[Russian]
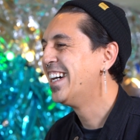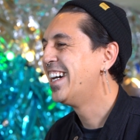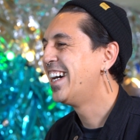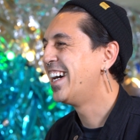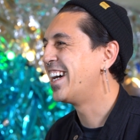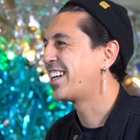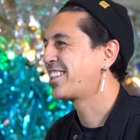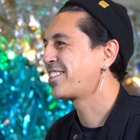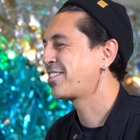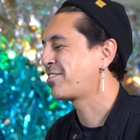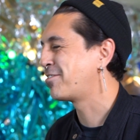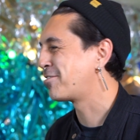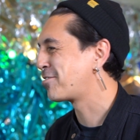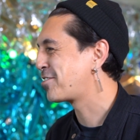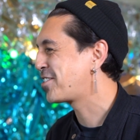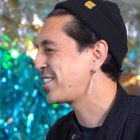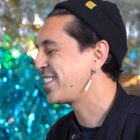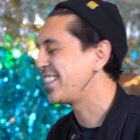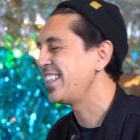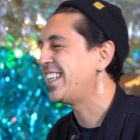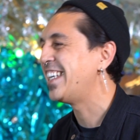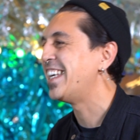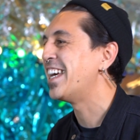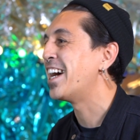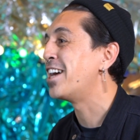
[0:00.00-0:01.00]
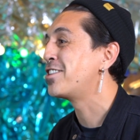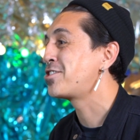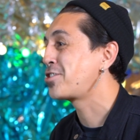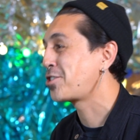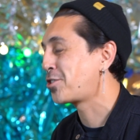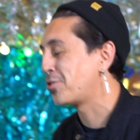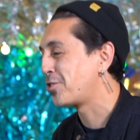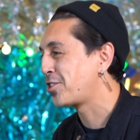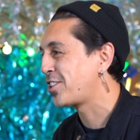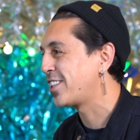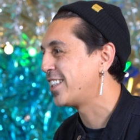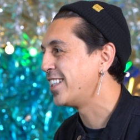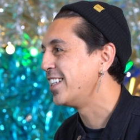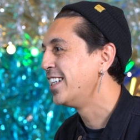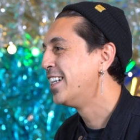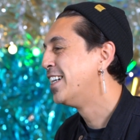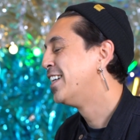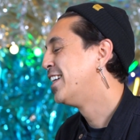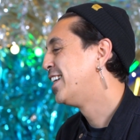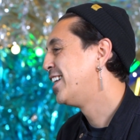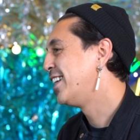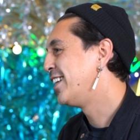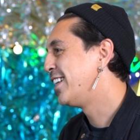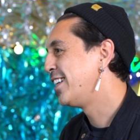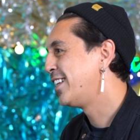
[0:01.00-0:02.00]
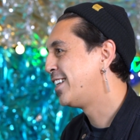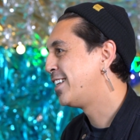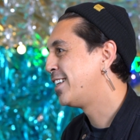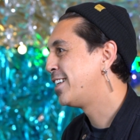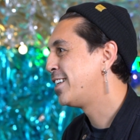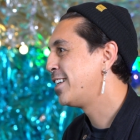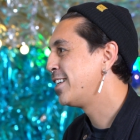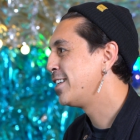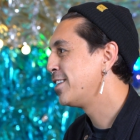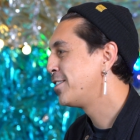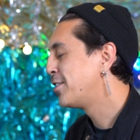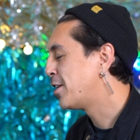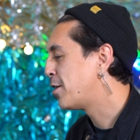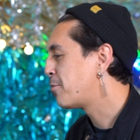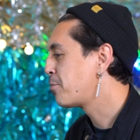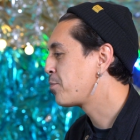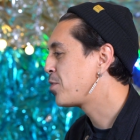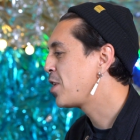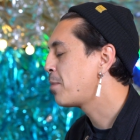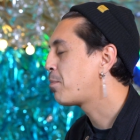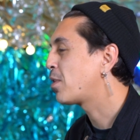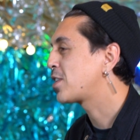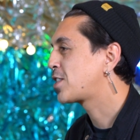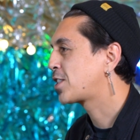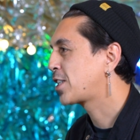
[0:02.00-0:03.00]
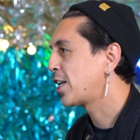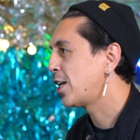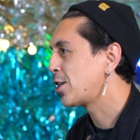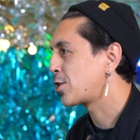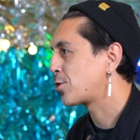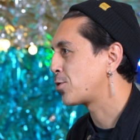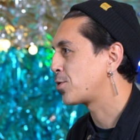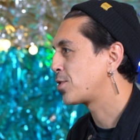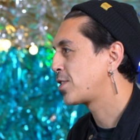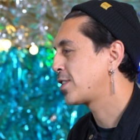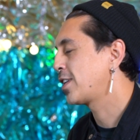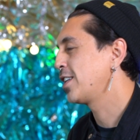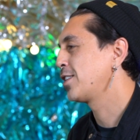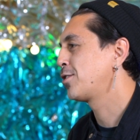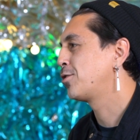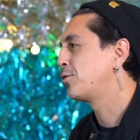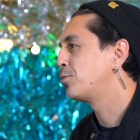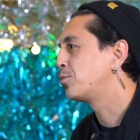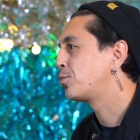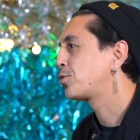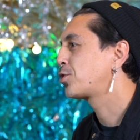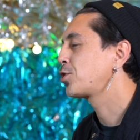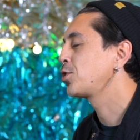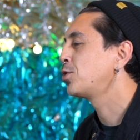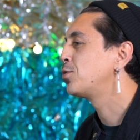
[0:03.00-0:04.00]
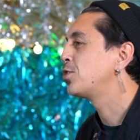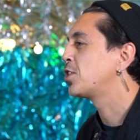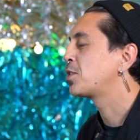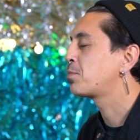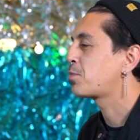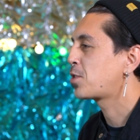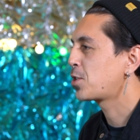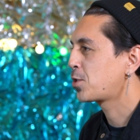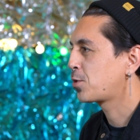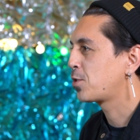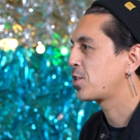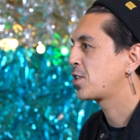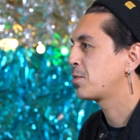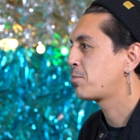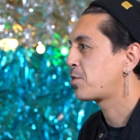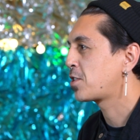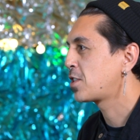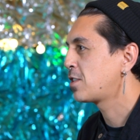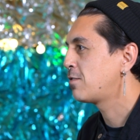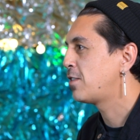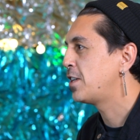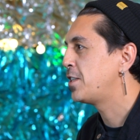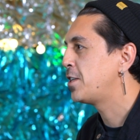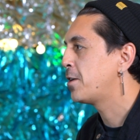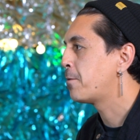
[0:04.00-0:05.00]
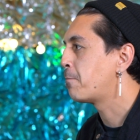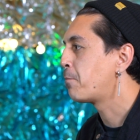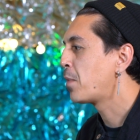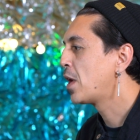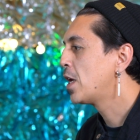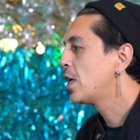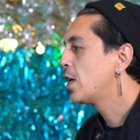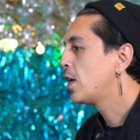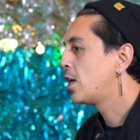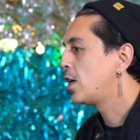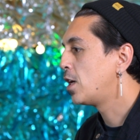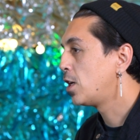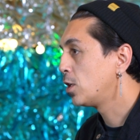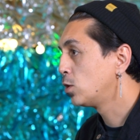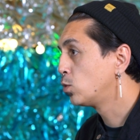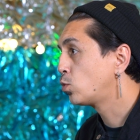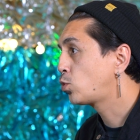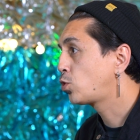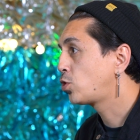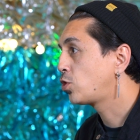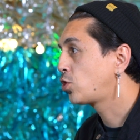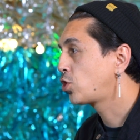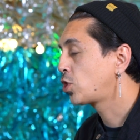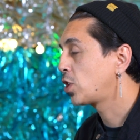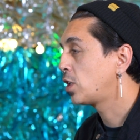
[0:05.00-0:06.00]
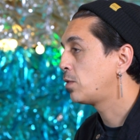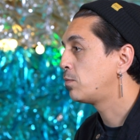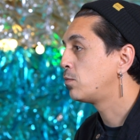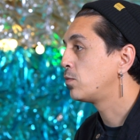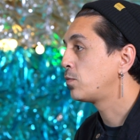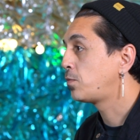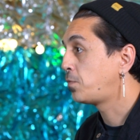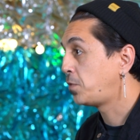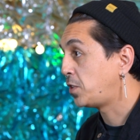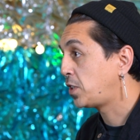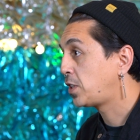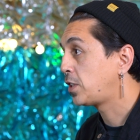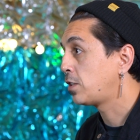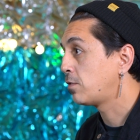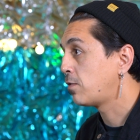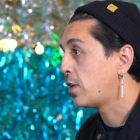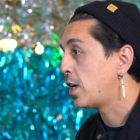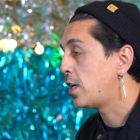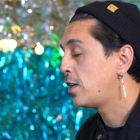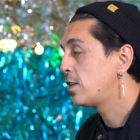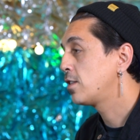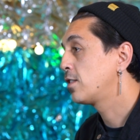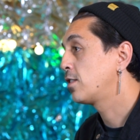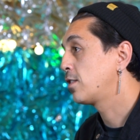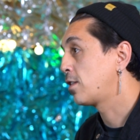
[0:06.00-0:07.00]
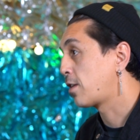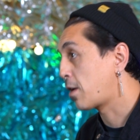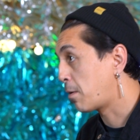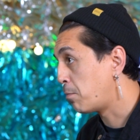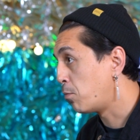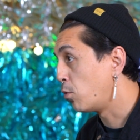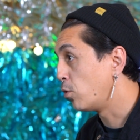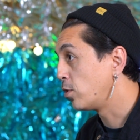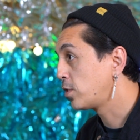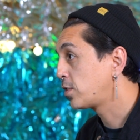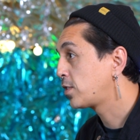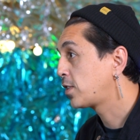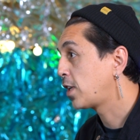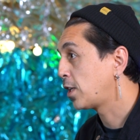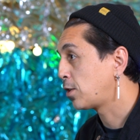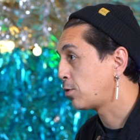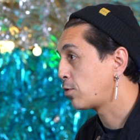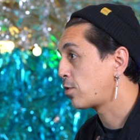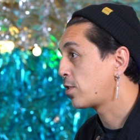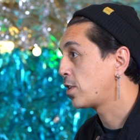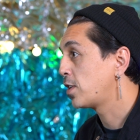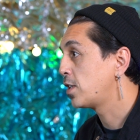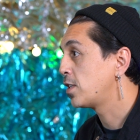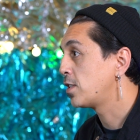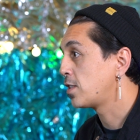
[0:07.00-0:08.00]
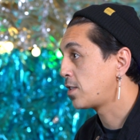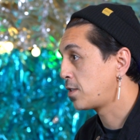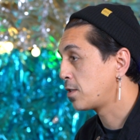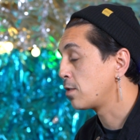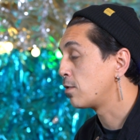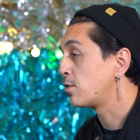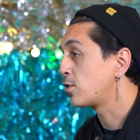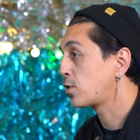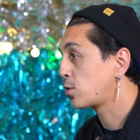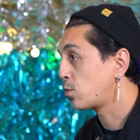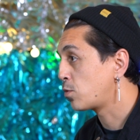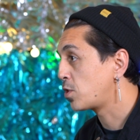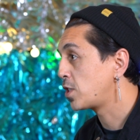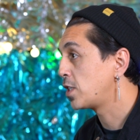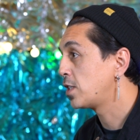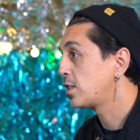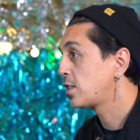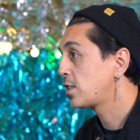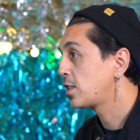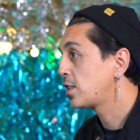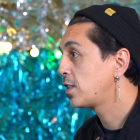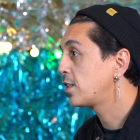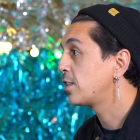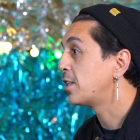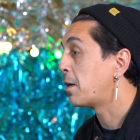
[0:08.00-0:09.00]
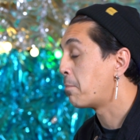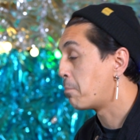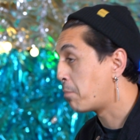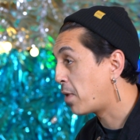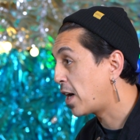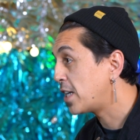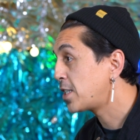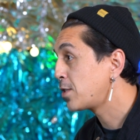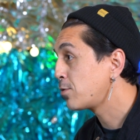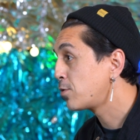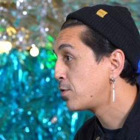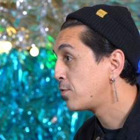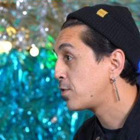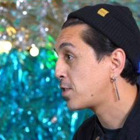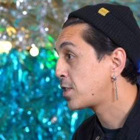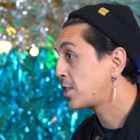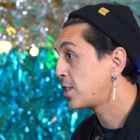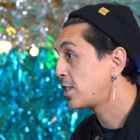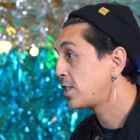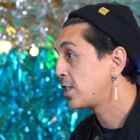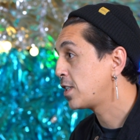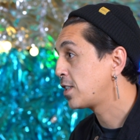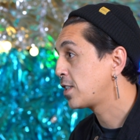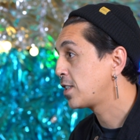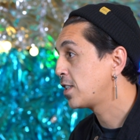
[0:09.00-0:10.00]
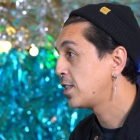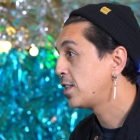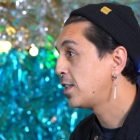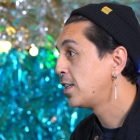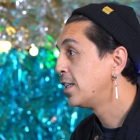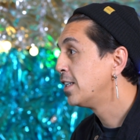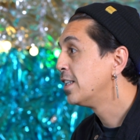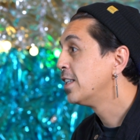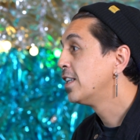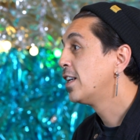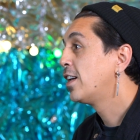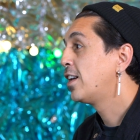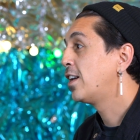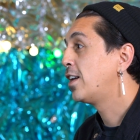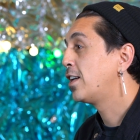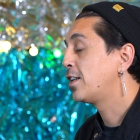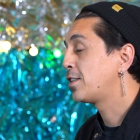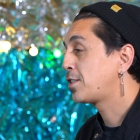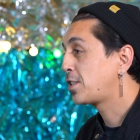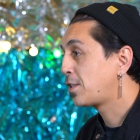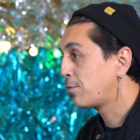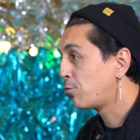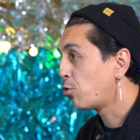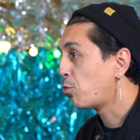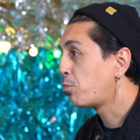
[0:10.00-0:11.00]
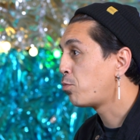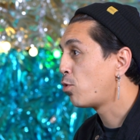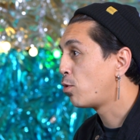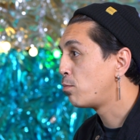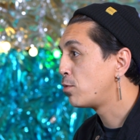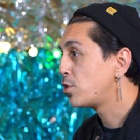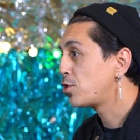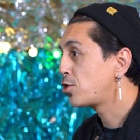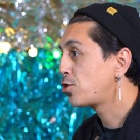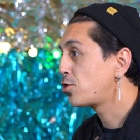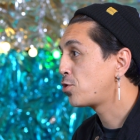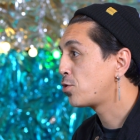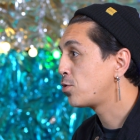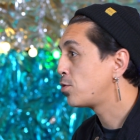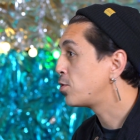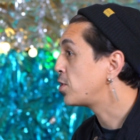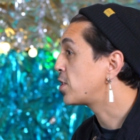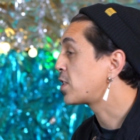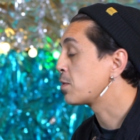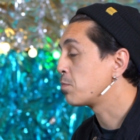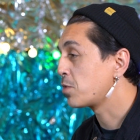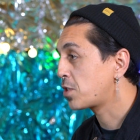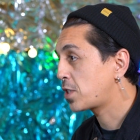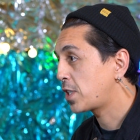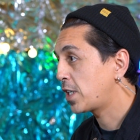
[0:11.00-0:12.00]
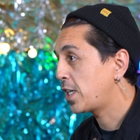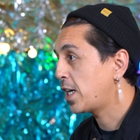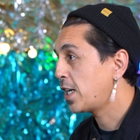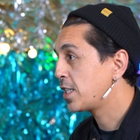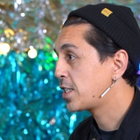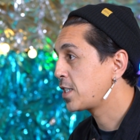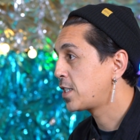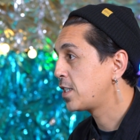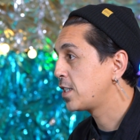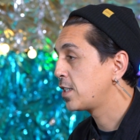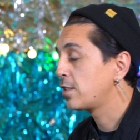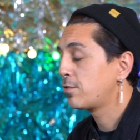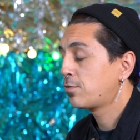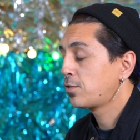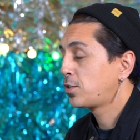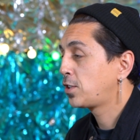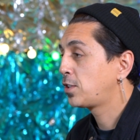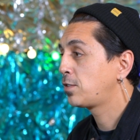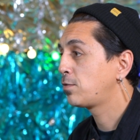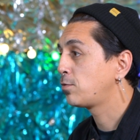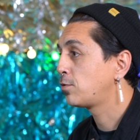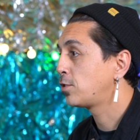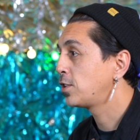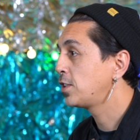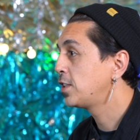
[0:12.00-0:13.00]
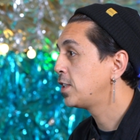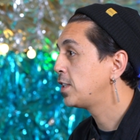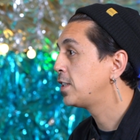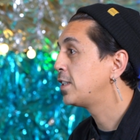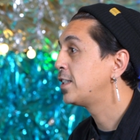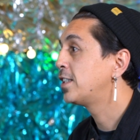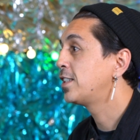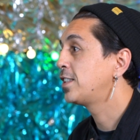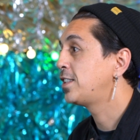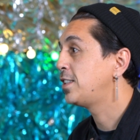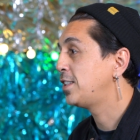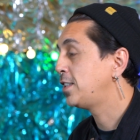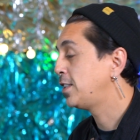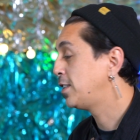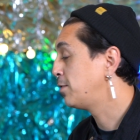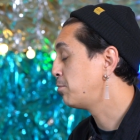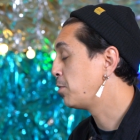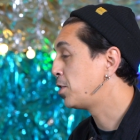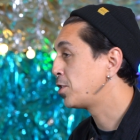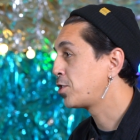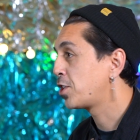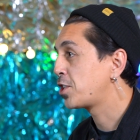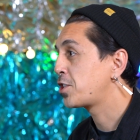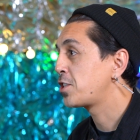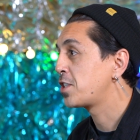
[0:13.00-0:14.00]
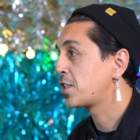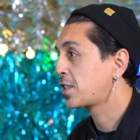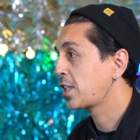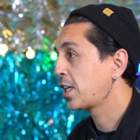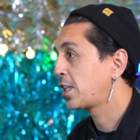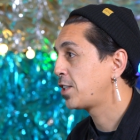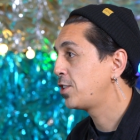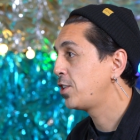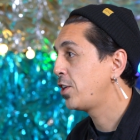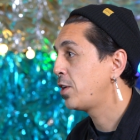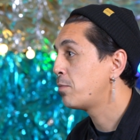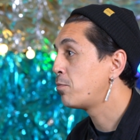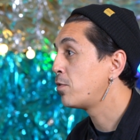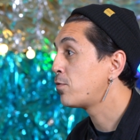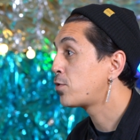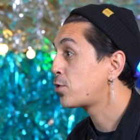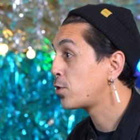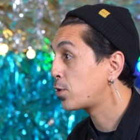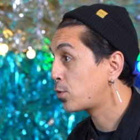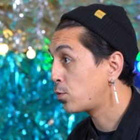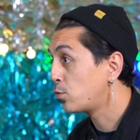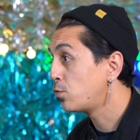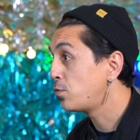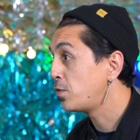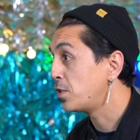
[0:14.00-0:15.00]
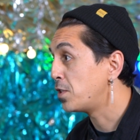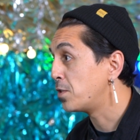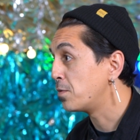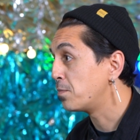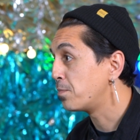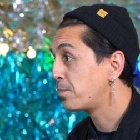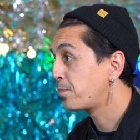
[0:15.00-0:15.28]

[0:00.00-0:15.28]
экскурсии и отчеты нам не подсказывают расскажут о том, что у нас происходит с образованием, а, лучше, чем фестиваль работ, которые сделали студенты на базе университета, а, с его помощью и самостоятельно. Вот сегодня и в ближайшие несколько дней мы все это увидим.